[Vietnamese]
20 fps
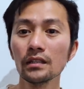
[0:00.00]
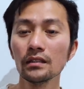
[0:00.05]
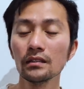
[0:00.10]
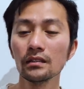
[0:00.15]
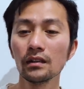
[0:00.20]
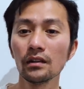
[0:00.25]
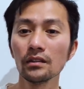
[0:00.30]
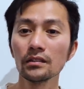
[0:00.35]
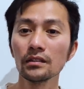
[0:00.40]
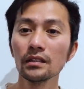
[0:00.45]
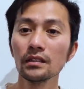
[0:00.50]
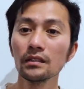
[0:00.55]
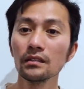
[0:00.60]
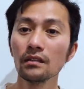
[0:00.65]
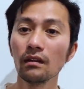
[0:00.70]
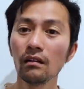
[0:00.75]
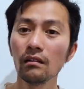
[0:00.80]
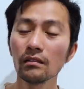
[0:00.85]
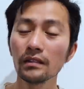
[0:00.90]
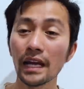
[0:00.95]
Rồi
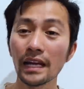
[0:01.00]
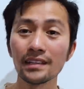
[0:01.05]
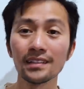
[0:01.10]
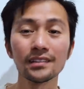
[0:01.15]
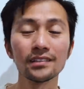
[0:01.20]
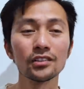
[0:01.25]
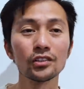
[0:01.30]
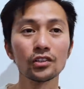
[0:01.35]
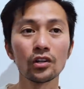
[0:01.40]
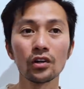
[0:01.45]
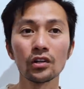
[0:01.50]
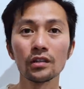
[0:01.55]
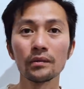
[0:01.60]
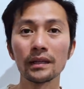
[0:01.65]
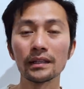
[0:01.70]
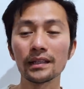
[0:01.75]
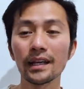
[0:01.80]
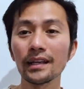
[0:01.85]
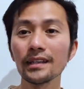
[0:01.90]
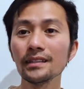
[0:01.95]
đó, đại dịch vừa rồi là
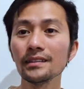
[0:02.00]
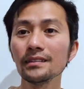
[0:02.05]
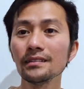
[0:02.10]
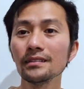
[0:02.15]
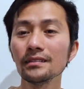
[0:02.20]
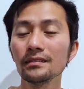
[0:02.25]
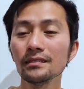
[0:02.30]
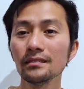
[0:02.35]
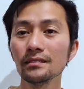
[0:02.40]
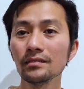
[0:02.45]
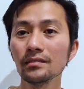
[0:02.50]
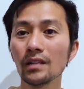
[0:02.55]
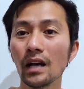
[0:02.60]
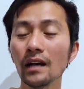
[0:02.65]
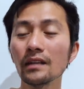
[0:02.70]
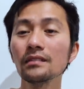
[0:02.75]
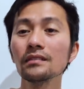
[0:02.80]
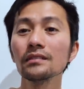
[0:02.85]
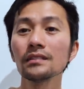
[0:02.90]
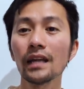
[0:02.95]
bạn thấy
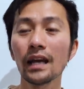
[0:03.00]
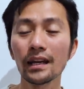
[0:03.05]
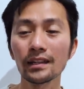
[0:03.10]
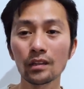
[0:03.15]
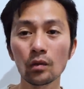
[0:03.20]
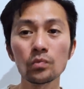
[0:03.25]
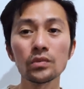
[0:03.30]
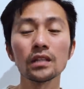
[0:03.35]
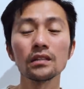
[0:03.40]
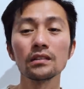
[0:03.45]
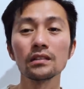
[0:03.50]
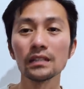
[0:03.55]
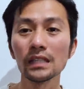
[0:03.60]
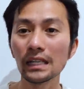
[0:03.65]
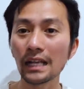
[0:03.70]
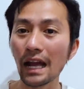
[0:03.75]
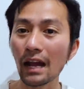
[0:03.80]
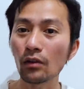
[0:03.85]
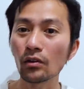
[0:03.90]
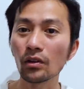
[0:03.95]
ở nước ta chống dịch như thế
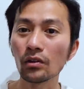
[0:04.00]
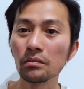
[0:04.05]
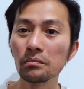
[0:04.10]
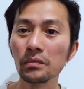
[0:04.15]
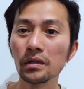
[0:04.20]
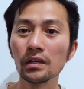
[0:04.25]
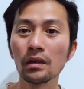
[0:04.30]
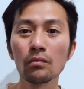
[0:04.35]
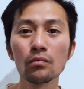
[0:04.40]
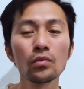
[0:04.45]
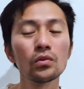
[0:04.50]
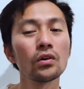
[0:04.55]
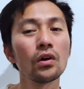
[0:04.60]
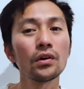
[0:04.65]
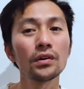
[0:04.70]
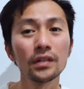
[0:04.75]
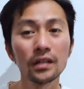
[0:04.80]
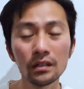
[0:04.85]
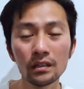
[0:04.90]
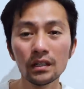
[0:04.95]
nào rồi, mình không muốn
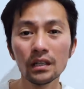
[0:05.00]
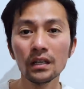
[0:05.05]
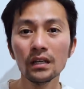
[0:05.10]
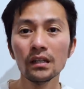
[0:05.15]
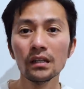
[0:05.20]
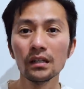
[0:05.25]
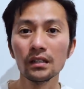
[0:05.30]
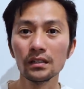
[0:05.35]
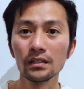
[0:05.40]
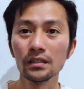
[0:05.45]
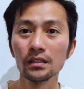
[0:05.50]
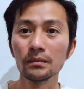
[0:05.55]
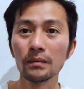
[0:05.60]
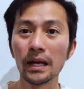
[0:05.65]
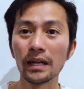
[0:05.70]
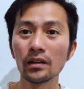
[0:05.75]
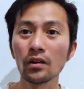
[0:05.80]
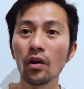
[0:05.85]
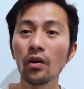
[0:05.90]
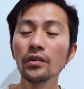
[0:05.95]
nói nữa. Thì
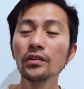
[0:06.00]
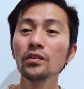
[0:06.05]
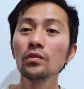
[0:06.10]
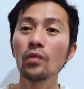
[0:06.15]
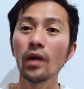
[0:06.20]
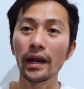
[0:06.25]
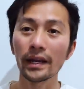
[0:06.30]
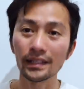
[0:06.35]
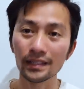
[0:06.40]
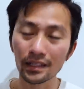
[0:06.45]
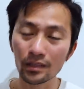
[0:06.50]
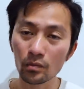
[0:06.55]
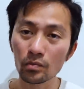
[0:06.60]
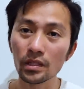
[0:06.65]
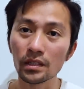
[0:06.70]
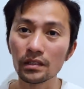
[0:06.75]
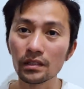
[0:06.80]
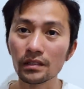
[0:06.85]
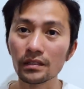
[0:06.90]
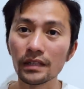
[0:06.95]
bạn coi nước ngoài người ta chống
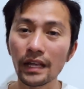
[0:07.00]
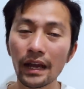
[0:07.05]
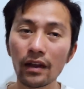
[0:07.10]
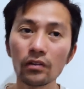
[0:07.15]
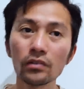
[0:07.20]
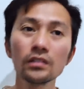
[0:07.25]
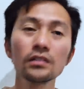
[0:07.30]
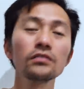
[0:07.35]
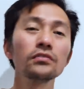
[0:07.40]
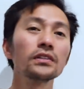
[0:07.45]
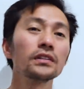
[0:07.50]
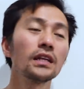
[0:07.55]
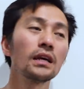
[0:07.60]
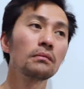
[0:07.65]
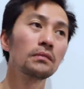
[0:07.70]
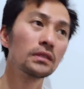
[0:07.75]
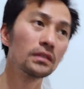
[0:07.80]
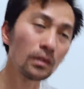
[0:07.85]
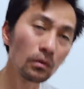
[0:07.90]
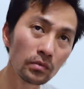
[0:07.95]
dịch như thế nào, nước Việt
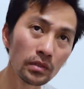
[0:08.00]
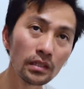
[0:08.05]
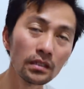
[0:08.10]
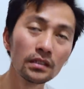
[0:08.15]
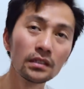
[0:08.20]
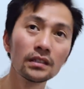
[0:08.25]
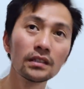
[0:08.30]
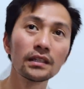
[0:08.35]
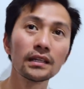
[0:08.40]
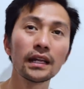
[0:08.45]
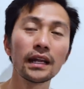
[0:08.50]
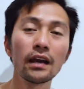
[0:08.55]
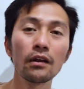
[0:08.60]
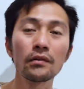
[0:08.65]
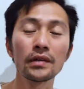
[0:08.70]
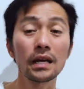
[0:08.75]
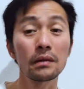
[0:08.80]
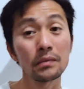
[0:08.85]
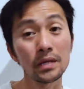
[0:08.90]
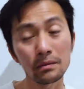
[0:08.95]
Nam mình chống dịch như thế
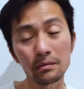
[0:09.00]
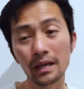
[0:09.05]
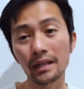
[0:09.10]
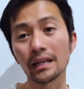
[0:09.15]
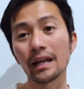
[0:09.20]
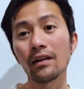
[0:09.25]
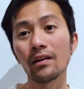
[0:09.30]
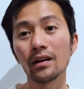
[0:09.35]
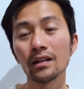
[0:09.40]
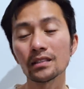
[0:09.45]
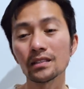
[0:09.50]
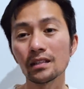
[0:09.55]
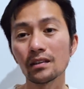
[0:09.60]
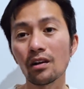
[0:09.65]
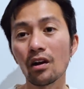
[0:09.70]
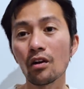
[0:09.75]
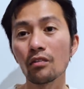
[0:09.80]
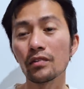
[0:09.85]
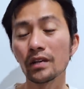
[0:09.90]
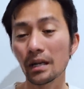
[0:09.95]
nào, đặc biệt bạn nào ở Sài
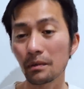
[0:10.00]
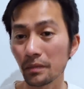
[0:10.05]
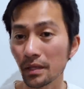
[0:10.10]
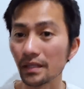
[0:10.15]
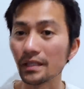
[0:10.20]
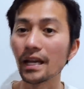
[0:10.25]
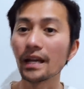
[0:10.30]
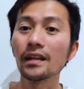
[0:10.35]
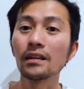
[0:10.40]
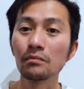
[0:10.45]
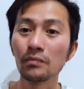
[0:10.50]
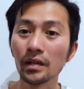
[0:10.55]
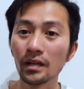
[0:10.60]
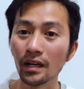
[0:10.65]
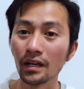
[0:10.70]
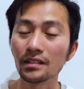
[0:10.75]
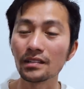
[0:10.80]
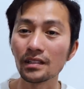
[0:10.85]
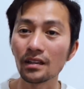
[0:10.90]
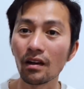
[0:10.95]
Gòn và đặc biệt gia đình mình
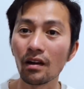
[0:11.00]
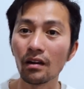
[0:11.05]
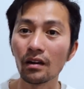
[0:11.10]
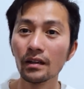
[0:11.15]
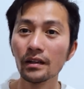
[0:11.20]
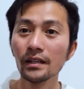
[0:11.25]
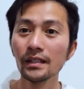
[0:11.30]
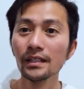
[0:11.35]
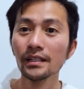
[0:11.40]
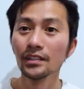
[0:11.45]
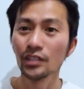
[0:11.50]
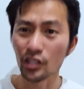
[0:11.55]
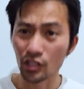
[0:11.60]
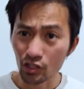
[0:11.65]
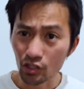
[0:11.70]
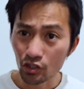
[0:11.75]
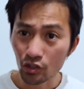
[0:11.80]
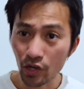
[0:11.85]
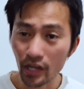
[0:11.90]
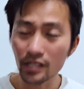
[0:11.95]
ở Sài Gòn thì
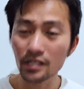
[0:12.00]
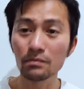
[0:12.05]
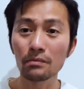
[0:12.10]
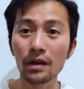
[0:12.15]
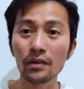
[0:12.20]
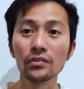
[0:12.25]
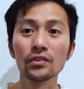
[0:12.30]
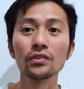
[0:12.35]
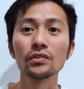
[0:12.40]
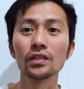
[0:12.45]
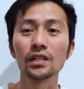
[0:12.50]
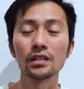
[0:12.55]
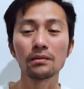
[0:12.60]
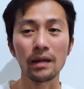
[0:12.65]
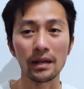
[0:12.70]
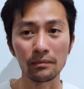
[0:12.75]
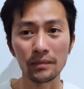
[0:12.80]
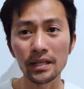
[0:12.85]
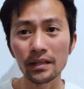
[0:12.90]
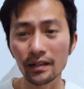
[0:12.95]
stress bao nhiêu thì các
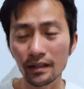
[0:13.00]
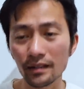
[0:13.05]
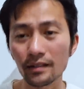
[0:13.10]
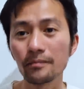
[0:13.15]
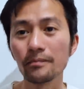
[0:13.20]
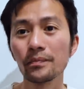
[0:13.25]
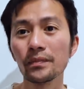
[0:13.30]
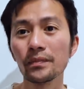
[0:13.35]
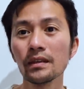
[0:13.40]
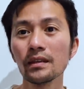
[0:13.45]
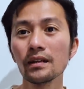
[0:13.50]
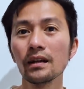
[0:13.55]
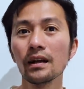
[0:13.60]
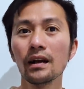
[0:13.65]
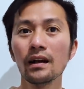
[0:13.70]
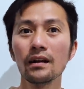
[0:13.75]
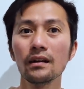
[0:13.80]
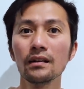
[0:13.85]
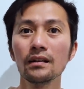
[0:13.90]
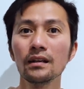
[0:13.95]
bạn biết rồi đó.
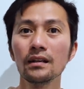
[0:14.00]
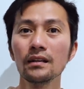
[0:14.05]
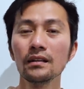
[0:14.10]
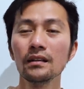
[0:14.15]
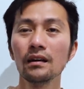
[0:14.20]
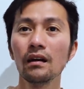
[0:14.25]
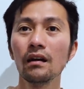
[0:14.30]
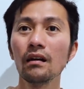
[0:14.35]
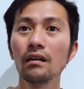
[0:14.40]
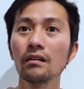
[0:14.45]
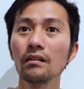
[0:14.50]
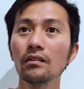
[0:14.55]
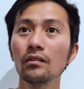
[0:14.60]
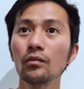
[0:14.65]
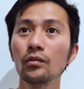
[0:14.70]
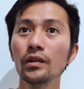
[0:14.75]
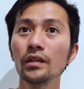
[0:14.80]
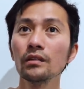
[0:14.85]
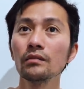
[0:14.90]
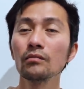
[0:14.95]
À, đó,
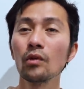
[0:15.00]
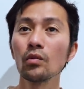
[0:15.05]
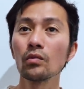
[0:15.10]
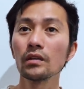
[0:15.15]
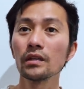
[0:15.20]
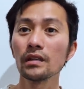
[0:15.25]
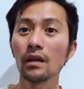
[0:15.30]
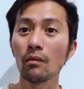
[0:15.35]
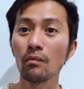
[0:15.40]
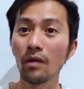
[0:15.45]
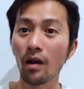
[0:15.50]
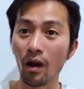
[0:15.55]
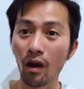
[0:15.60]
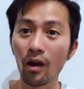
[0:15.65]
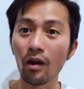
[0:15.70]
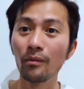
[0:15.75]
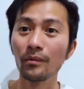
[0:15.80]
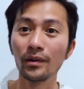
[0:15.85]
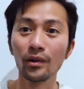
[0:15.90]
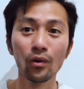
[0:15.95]
nguyên một cái dòng
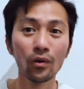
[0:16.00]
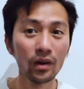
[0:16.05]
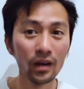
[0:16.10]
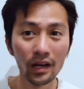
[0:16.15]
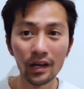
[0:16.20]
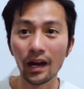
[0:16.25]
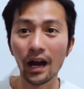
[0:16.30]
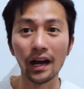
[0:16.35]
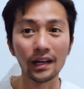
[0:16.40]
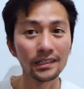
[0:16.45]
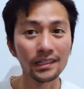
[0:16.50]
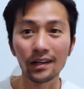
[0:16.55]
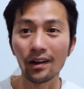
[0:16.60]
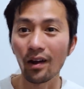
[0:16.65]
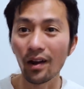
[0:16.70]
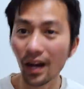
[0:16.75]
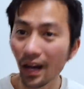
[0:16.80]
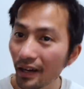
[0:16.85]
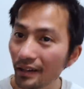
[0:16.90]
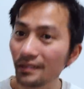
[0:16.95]
họ mình luôn ở Sài
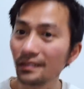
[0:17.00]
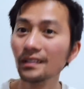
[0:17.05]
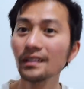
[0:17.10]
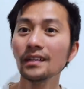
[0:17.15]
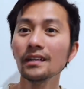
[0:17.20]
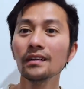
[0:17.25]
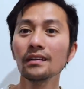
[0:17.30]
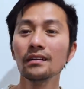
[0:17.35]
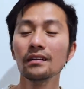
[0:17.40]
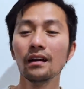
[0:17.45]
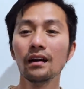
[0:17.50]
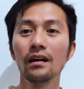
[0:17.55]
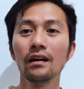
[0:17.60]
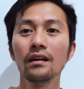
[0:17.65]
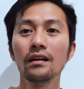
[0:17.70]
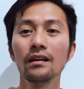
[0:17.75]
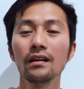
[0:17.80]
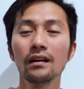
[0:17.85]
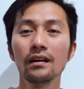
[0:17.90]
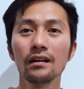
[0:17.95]
Gòn hết
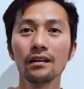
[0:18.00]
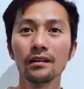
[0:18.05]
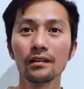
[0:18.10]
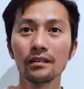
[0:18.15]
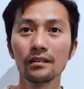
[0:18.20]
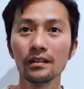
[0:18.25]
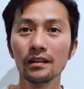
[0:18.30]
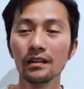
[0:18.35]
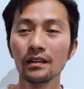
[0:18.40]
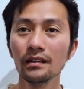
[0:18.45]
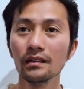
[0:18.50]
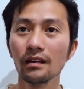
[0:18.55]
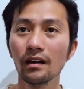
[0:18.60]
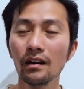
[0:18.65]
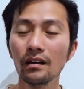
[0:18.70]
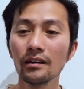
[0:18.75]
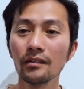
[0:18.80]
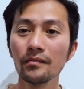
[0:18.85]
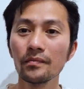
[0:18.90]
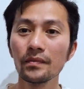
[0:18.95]
đó,
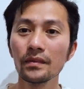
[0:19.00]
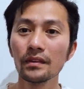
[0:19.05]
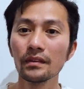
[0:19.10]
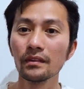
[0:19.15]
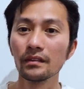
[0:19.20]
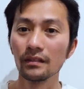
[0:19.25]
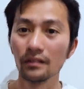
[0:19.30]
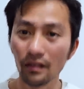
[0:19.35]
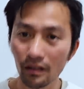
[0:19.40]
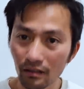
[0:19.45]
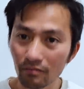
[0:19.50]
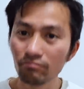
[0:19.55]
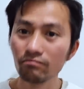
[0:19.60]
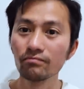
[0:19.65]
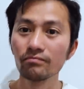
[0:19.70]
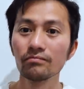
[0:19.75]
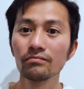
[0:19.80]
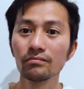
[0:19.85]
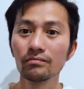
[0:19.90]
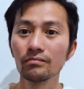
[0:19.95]
đó. Thì đó,
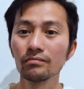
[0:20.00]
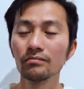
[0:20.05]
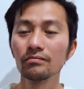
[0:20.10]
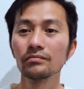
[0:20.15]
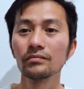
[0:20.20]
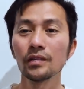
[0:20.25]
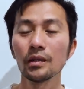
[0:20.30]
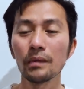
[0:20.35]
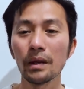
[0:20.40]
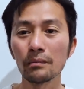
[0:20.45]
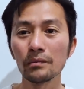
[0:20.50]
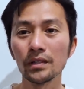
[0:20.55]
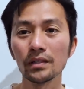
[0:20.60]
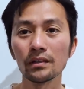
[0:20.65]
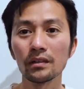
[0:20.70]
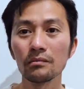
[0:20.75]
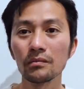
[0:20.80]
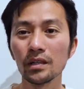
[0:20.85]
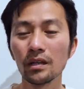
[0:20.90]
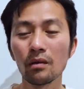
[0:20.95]
các bạn biết
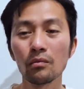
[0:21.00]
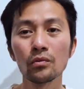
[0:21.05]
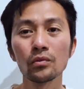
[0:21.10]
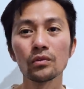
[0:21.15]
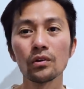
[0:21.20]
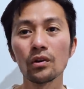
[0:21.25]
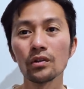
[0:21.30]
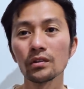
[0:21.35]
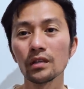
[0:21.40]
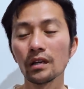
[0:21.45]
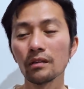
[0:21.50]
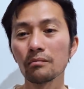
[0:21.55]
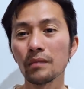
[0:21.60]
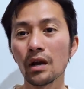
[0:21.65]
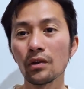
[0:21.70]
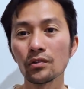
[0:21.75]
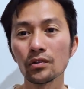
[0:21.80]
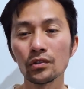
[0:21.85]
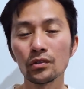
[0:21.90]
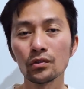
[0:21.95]
rồi, mình không muốn nói nha,
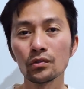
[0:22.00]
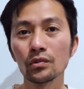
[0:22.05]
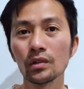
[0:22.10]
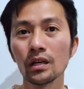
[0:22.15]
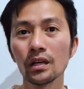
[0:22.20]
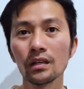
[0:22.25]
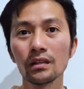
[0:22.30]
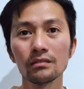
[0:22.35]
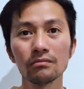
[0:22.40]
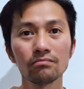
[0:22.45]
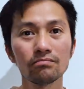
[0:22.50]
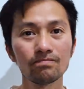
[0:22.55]
bao nhiêu là